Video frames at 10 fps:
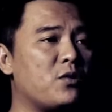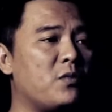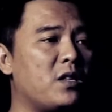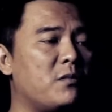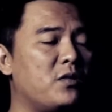
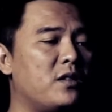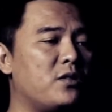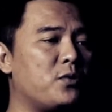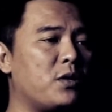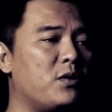semuanya
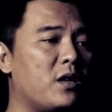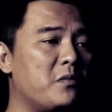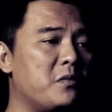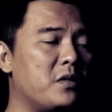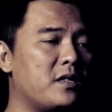menjadi sesuatu yang
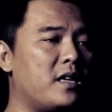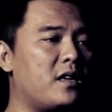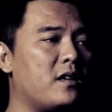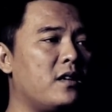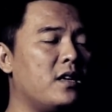lebih
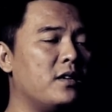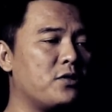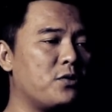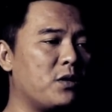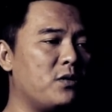besar,
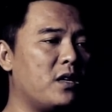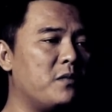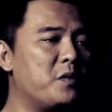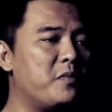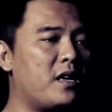sesuatu yang
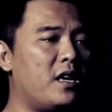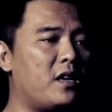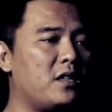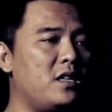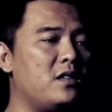lebih
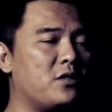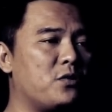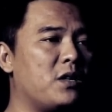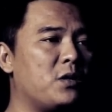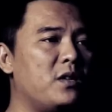berarti,
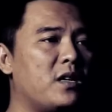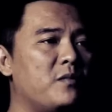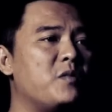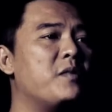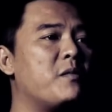sesuatu yang
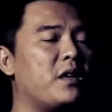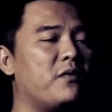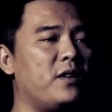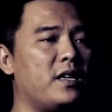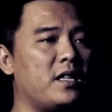lebih
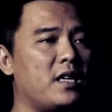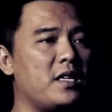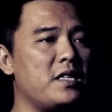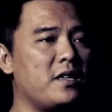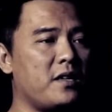bermanfaat
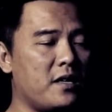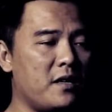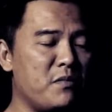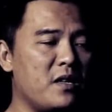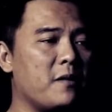nantinya.
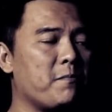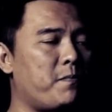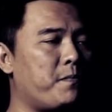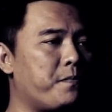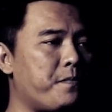Amin.
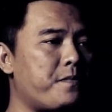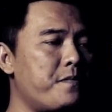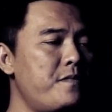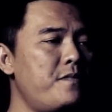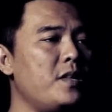
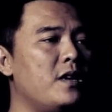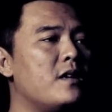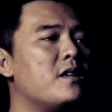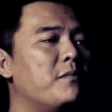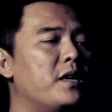
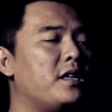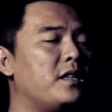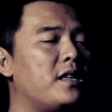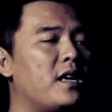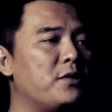
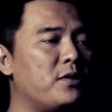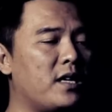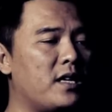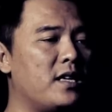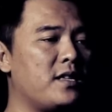Baik, kita
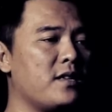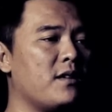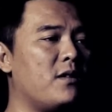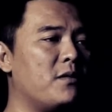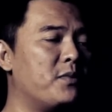lanjutkan lagi
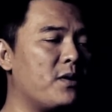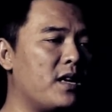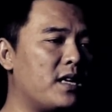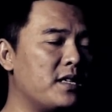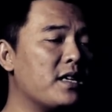
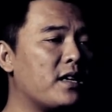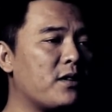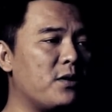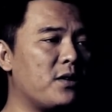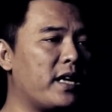obrolan
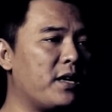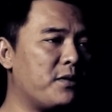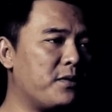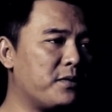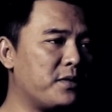dengan Koh
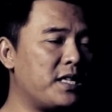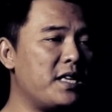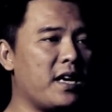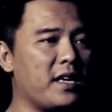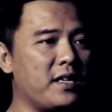Leo
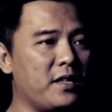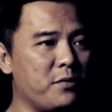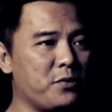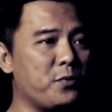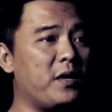siang
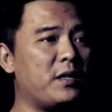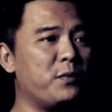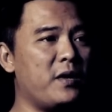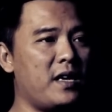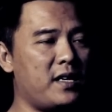itu,
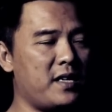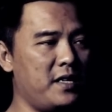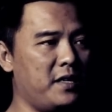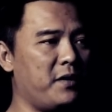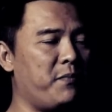suatu
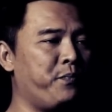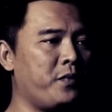hari ya.